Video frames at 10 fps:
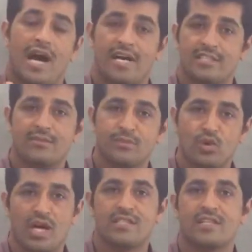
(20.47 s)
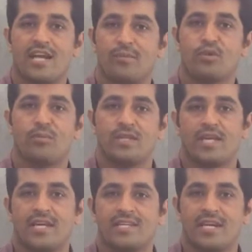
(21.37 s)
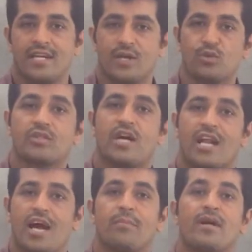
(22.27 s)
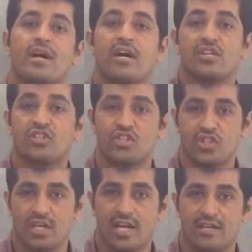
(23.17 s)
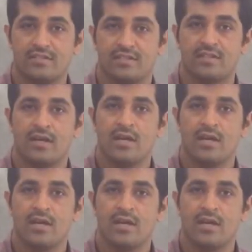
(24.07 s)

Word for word: आज हम जो आसन आपको बताने जा रहे हैं उसका नाम है अर्ध चक्रासन